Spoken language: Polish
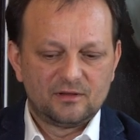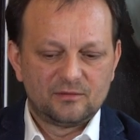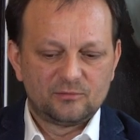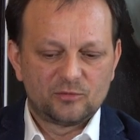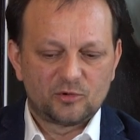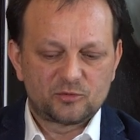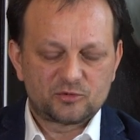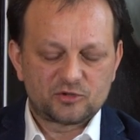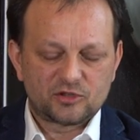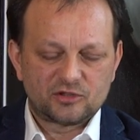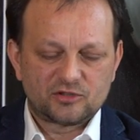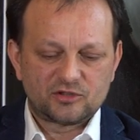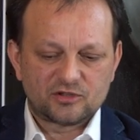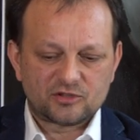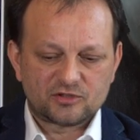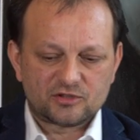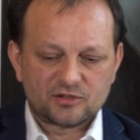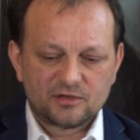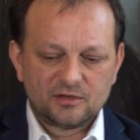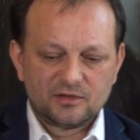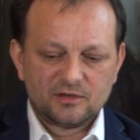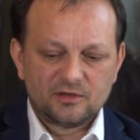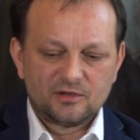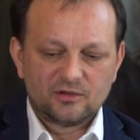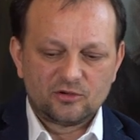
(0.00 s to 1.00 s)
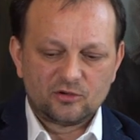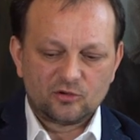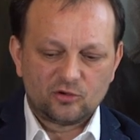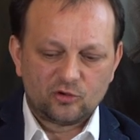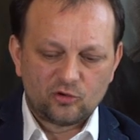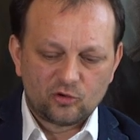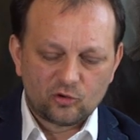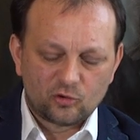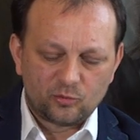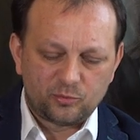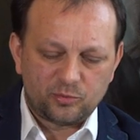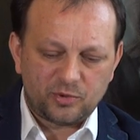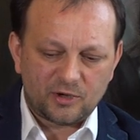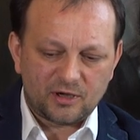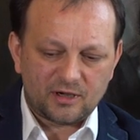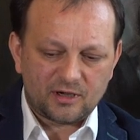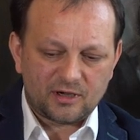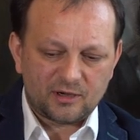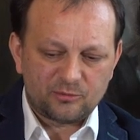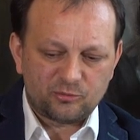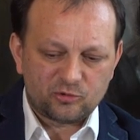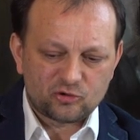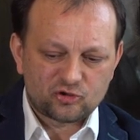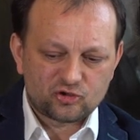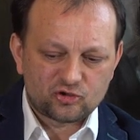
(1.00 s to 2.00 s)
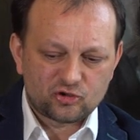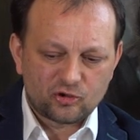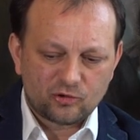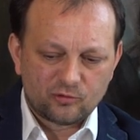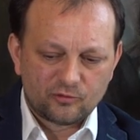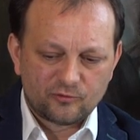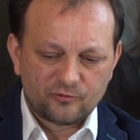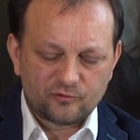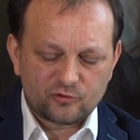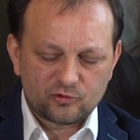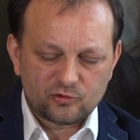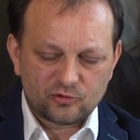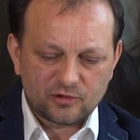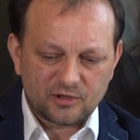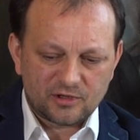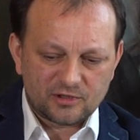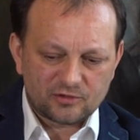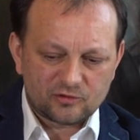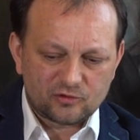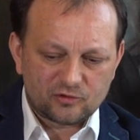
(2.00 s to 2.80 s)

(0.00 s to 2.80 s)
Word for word: bo przecież grupa apostołów, która